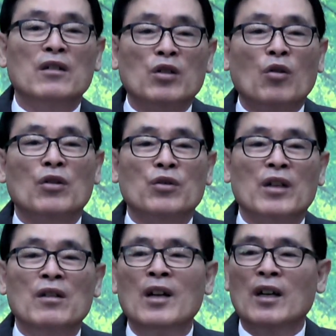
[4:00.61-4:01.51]
그
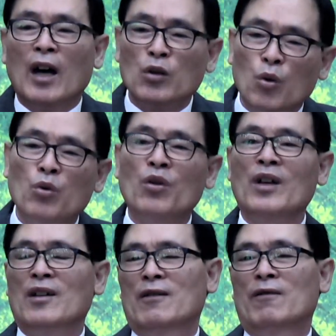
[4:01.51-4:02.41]
성경책을
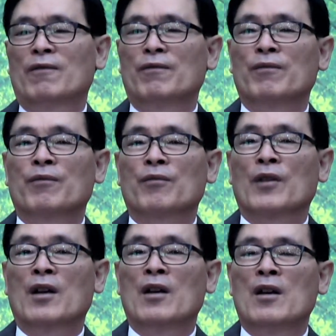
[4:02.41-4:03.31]
가져오너라.
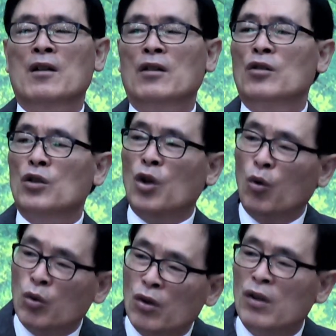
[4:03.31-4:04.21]
그런
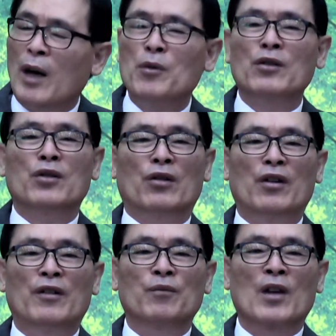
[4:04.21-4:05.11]
겨울을
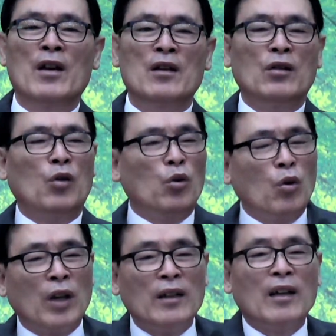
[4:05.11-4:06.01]
나면서 그
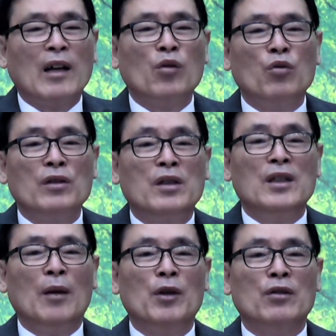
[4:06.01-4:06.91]
고독 하나라도
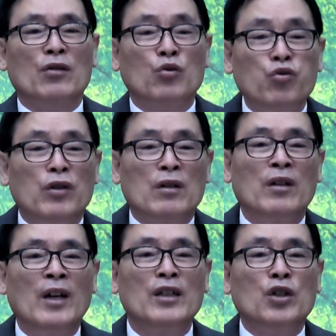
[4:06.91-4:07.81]
의지하면서 그
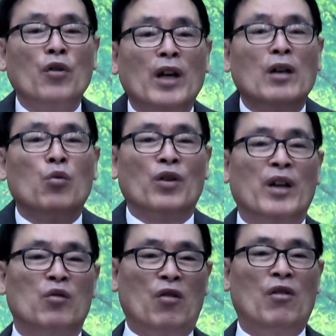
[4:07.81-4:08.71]
추위를 이겨내기를
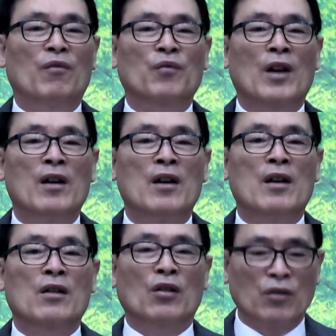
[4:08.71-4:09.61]
원했고
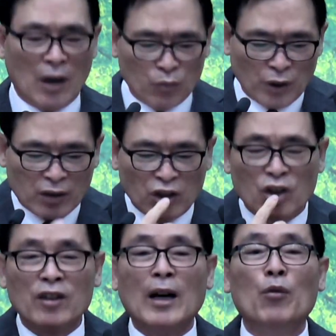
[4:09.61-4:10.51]
그런 가운데
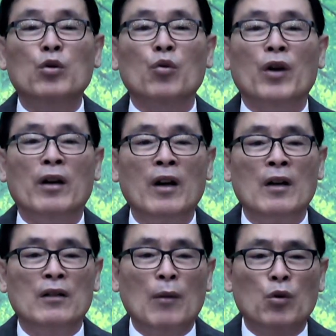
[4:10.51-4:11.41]
그는 감옥 속에
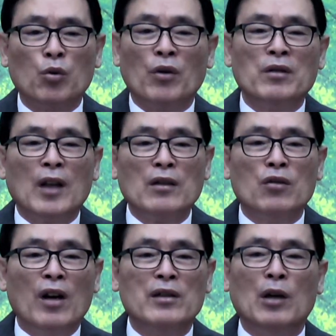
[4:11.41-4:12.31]
감옥 속에선 다른
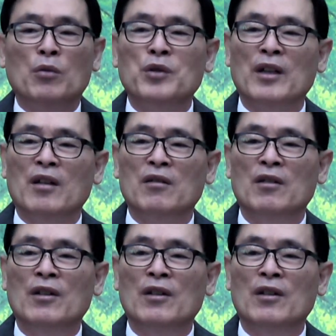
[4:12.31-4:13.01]
거 할 게 없잖아요.